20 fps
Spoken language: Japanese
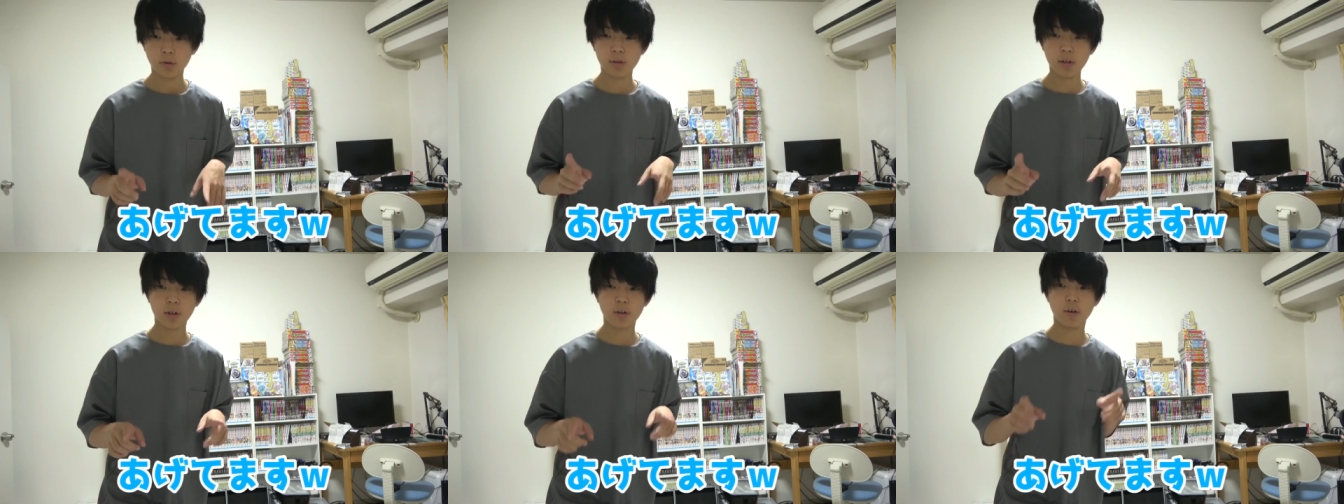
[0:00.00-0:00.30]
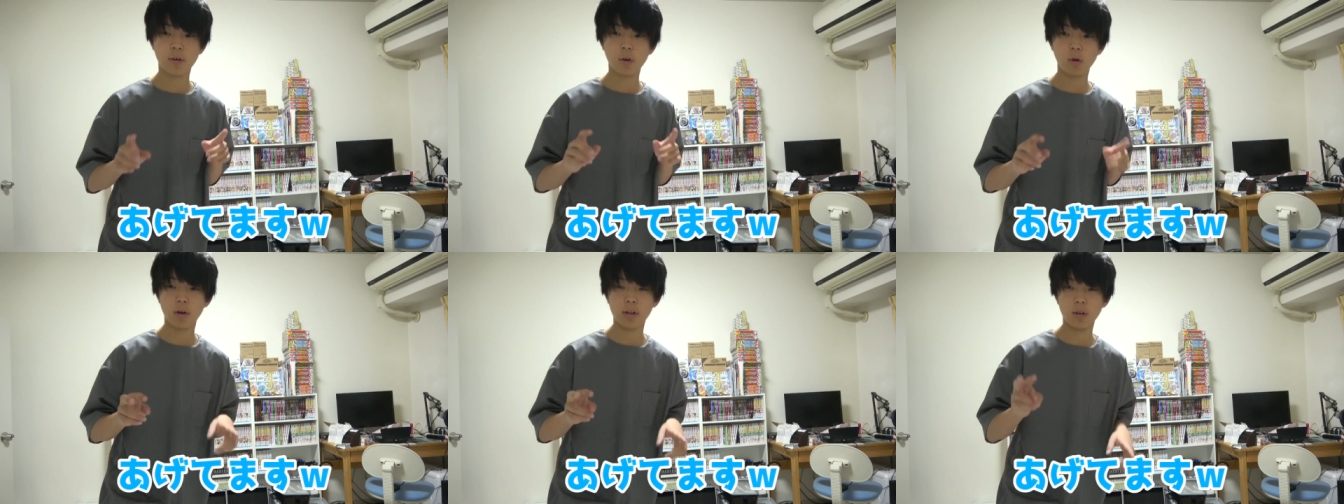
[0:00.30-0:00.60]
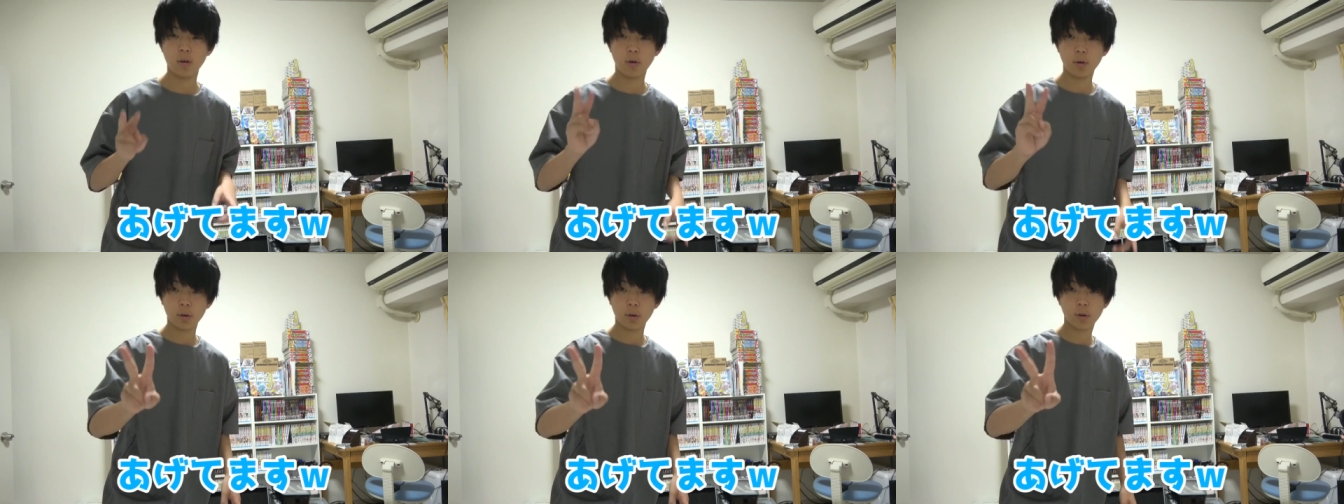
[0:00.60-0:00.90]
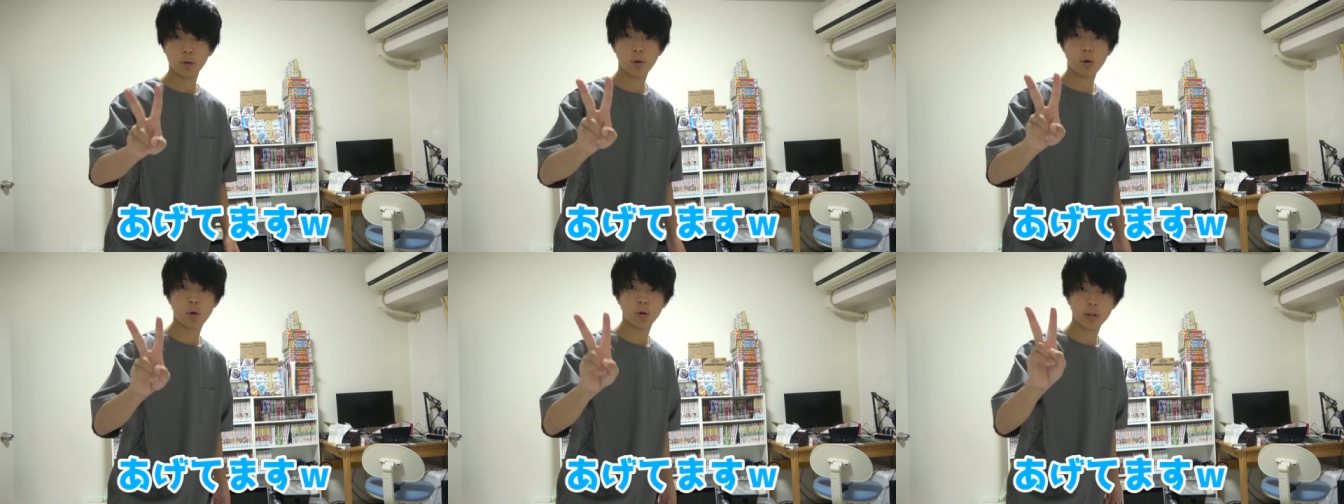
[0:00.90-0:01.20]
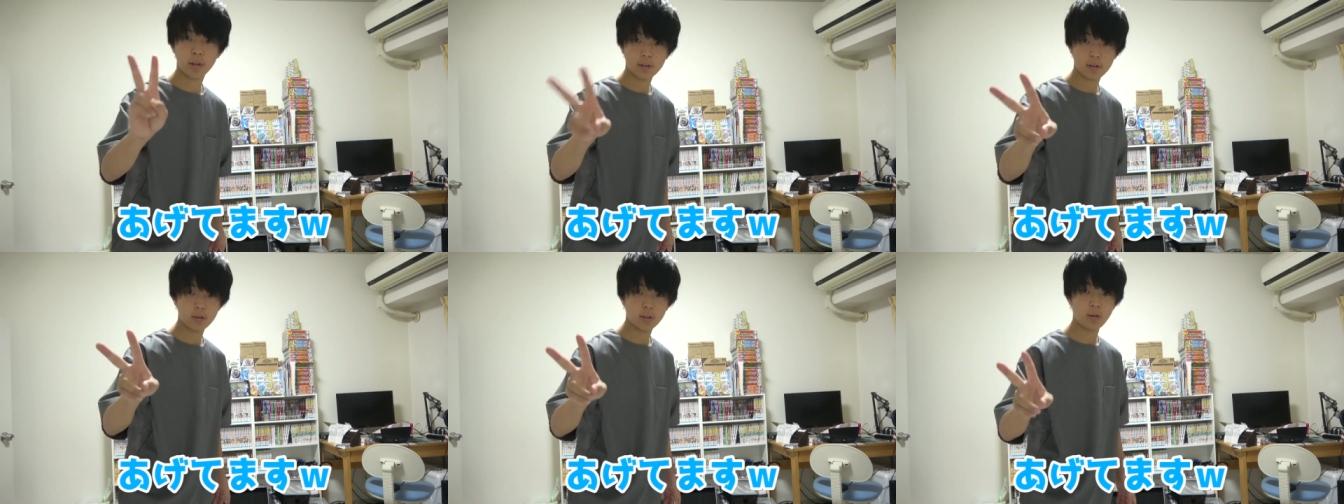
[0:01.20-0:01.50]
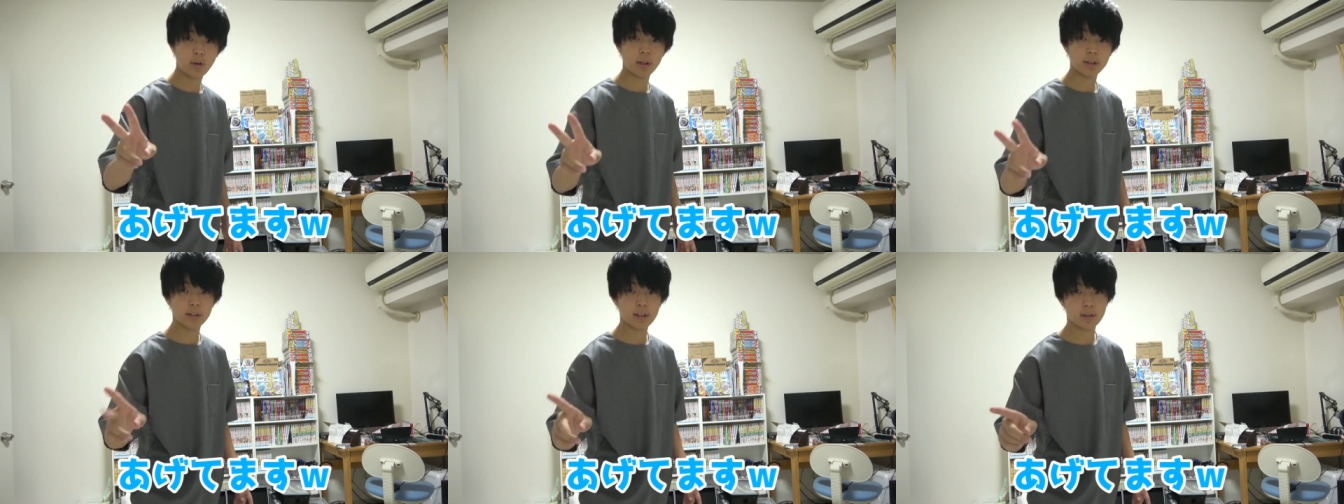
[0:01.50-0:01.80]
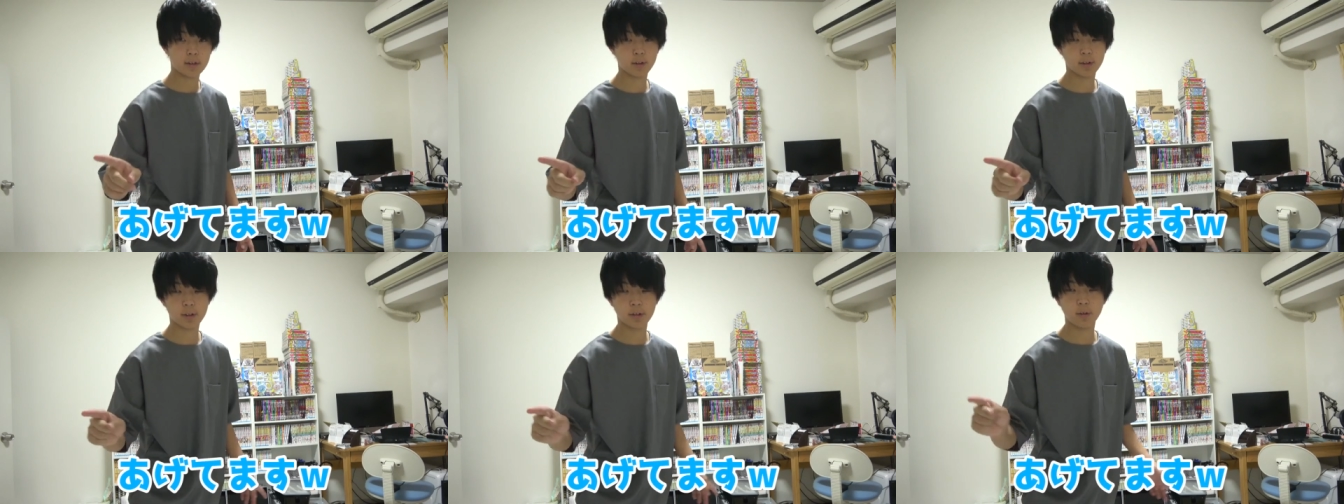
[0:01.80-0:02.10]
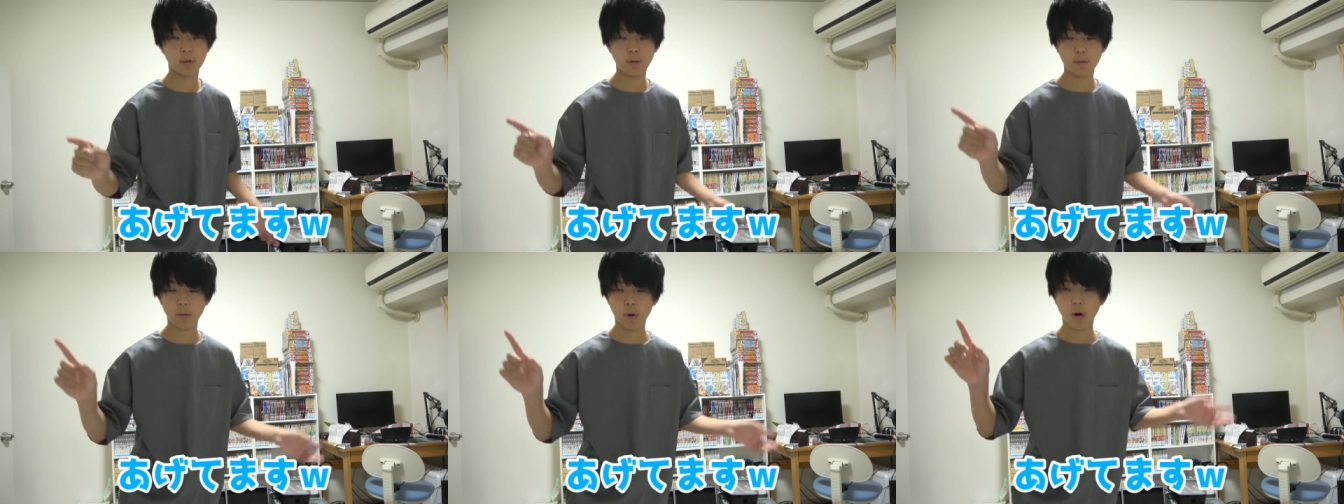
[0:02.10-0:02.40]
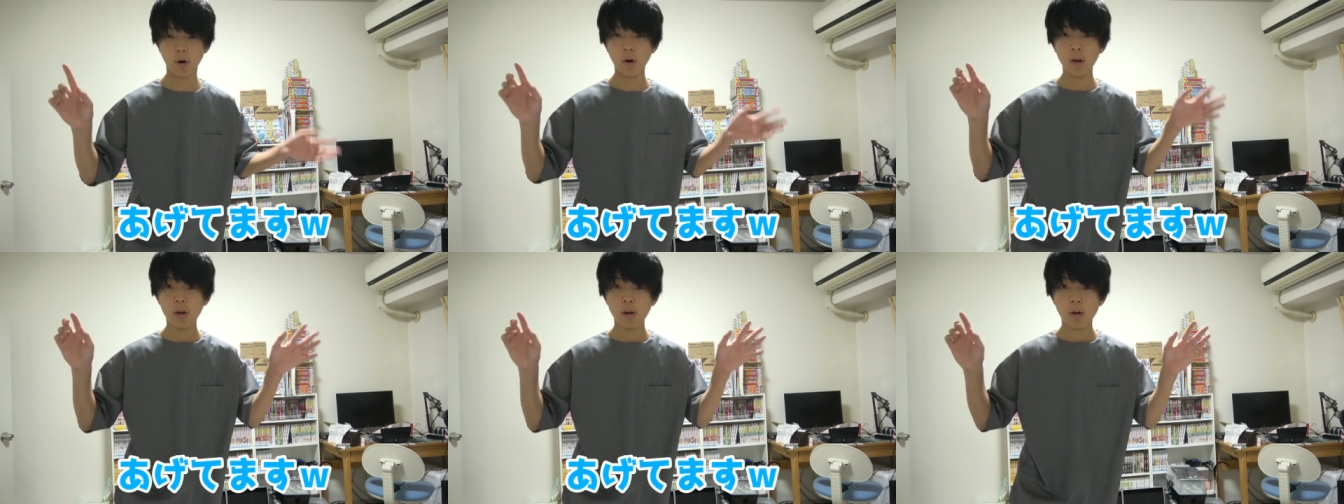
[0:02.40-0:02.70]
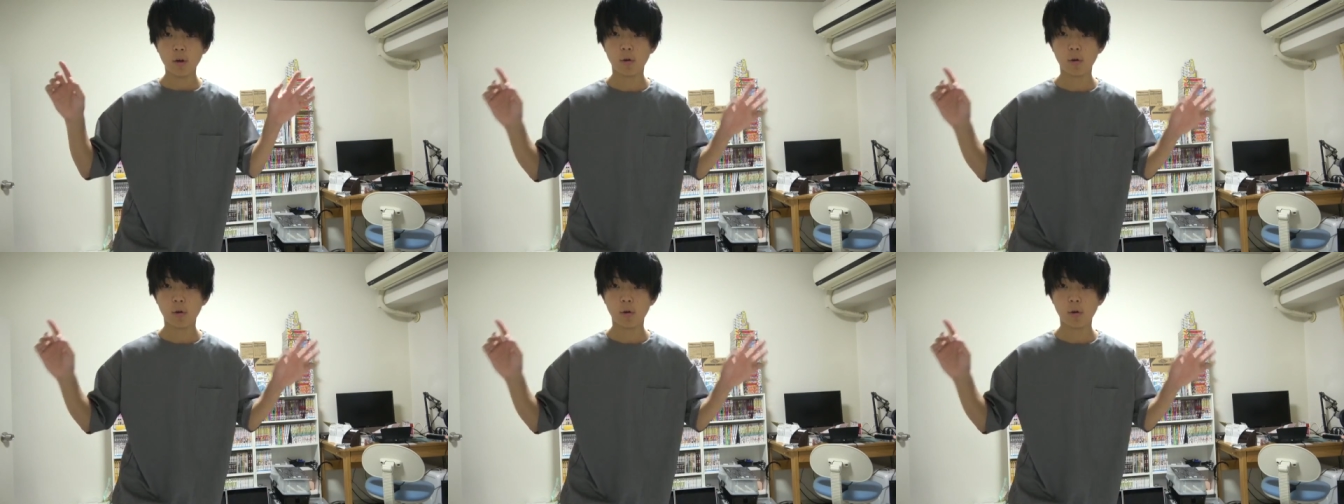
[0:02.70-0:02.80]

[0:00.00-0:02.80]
おそらく今日は日本投稿ですので、よかったらそっちの方も